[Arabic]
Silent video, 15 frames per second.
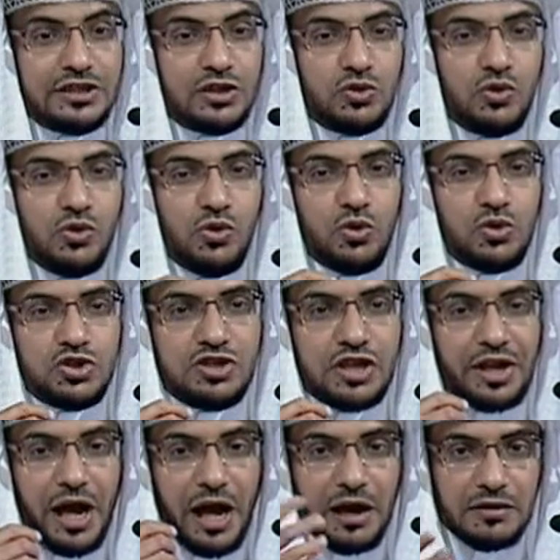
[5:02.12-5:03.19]
تدخله
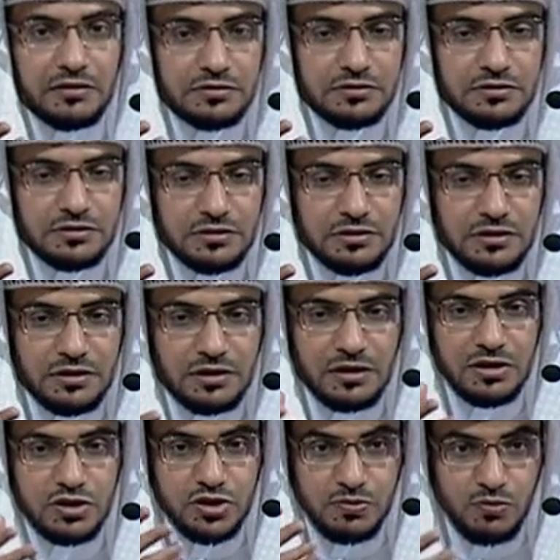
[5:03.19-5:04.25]
الصنعة
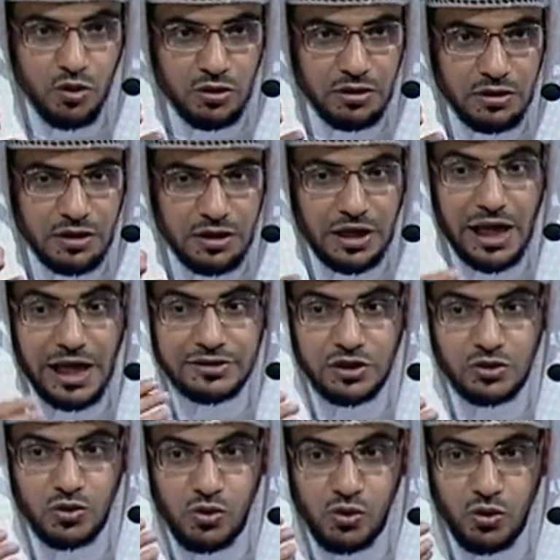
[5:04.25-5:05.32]
قسم لا
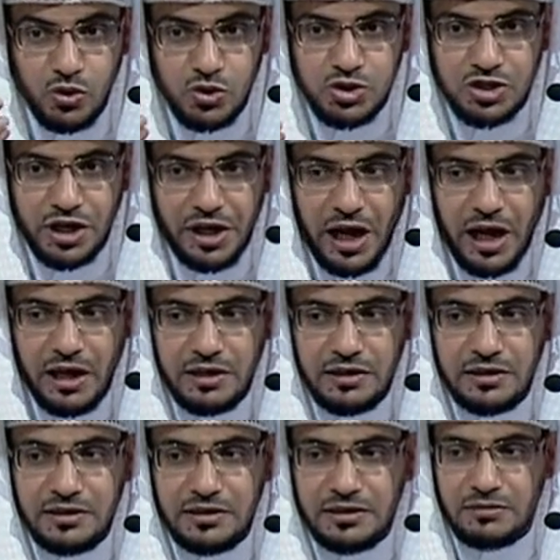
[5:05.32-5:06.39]
تدخله الصنعة
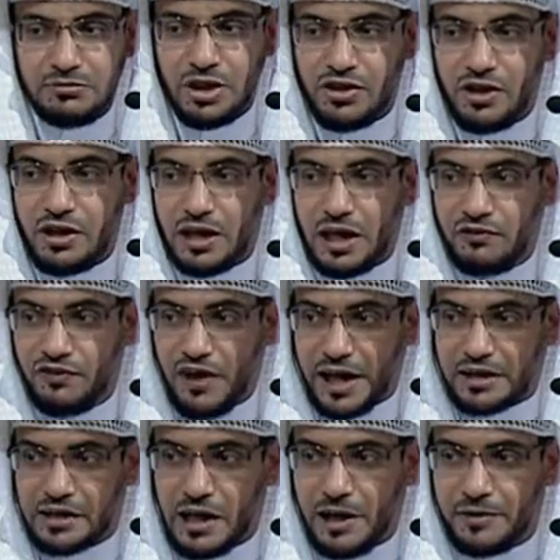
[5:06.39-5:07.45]
مثل
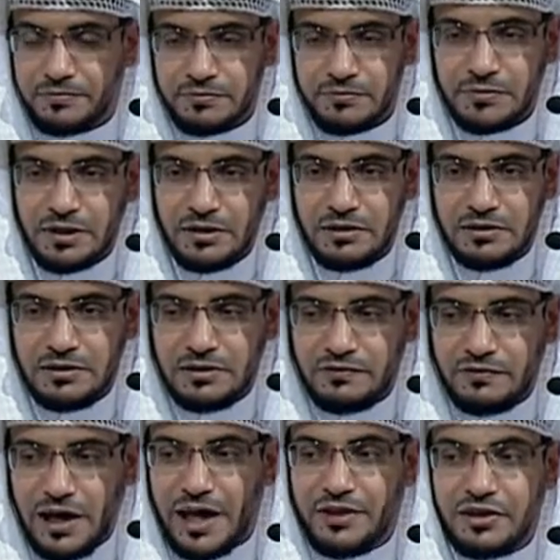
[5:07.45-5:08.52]
الفاكهة
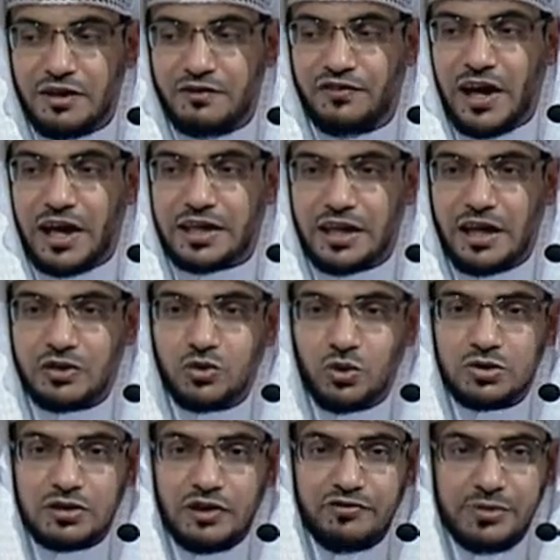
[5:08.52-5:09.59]
فهذه الفاكهة
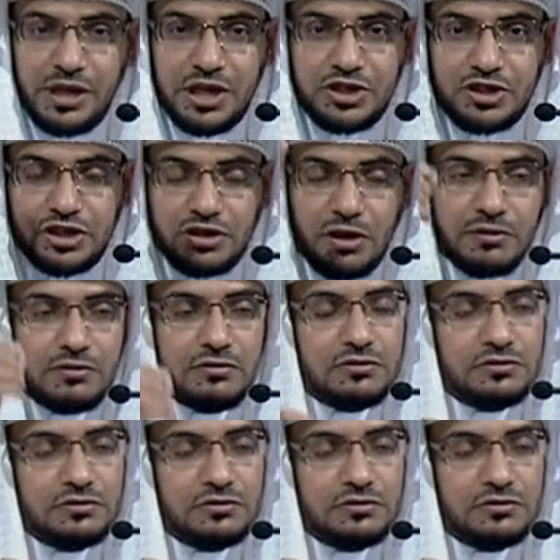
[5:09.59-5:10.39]
تقطف من الشجر